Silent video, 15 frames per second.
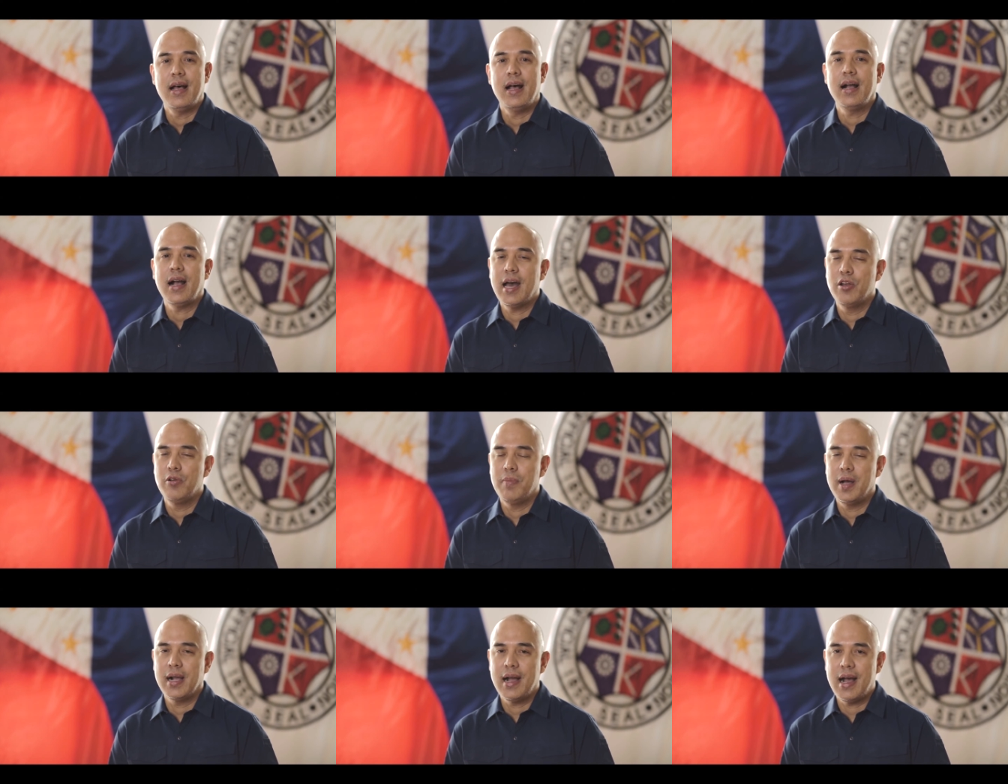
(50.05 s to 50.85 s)
ang
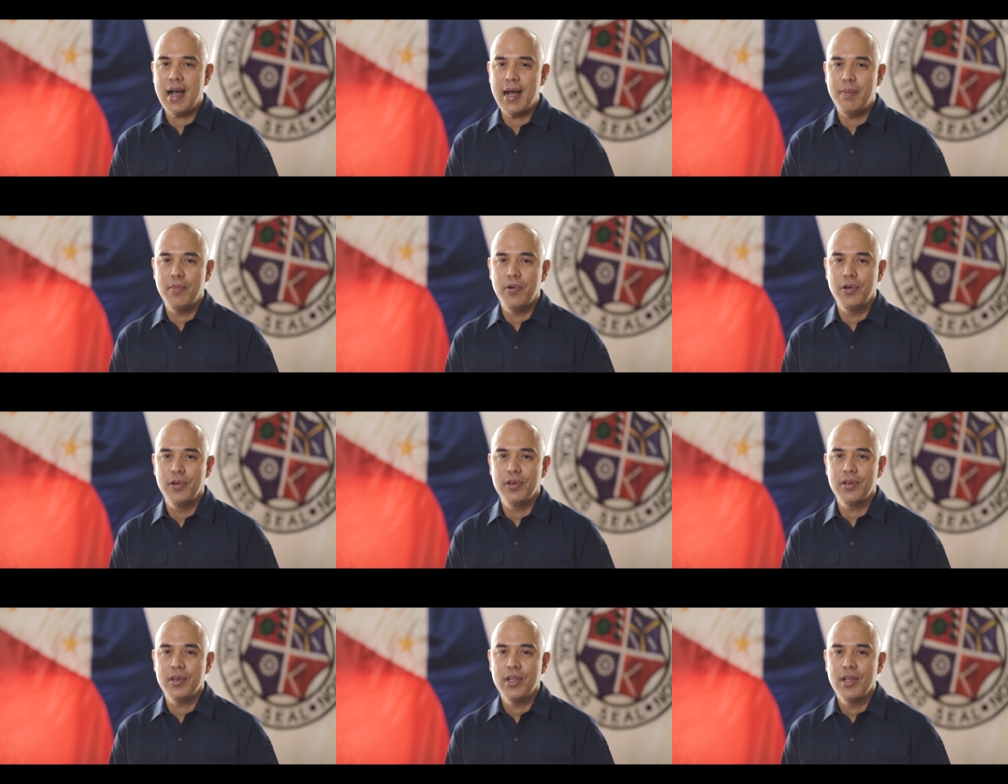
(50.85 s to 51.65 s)
anumang
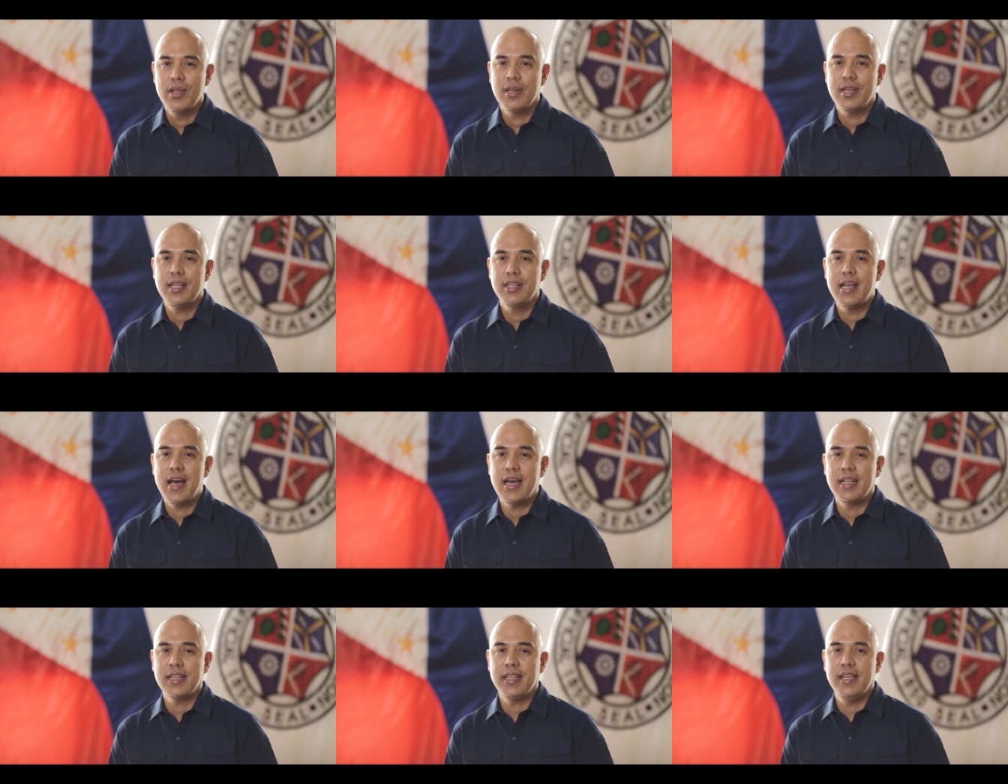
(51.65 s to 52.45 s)
hamon na
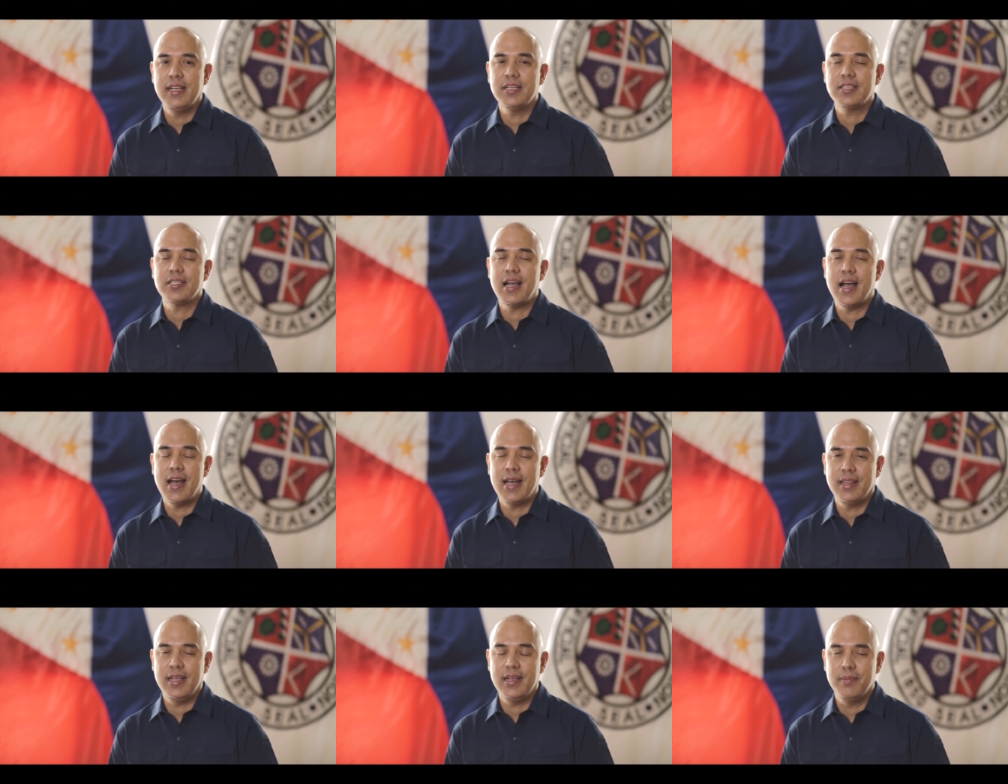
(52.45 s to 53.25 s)
darating
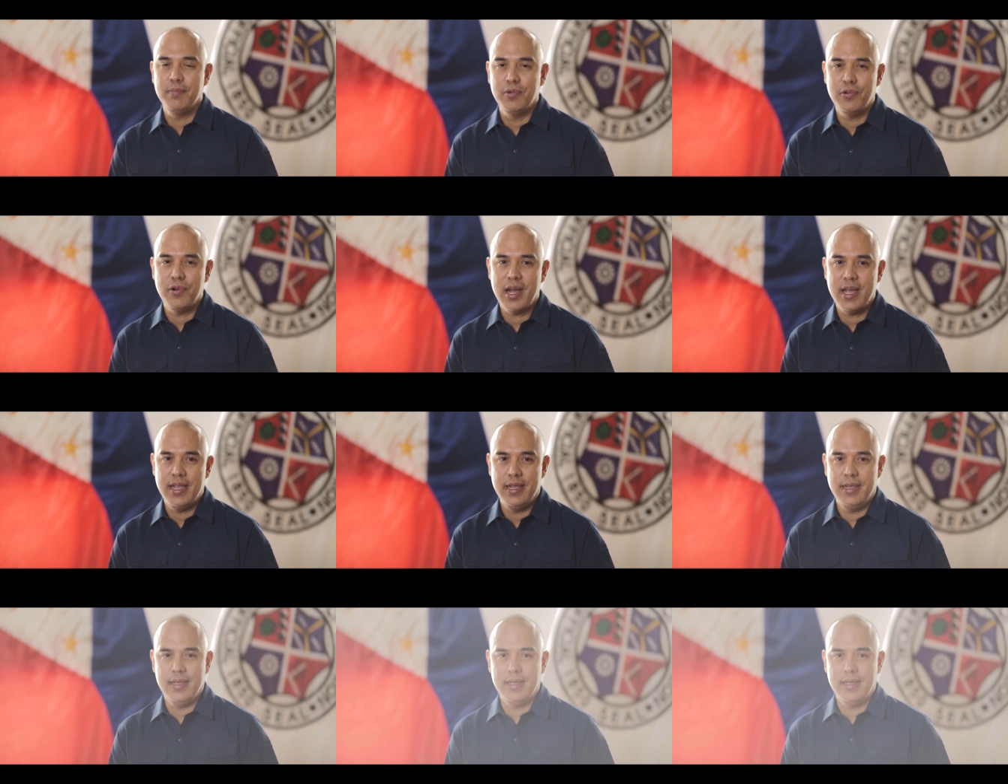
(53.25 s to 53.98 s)
sa ating buhay.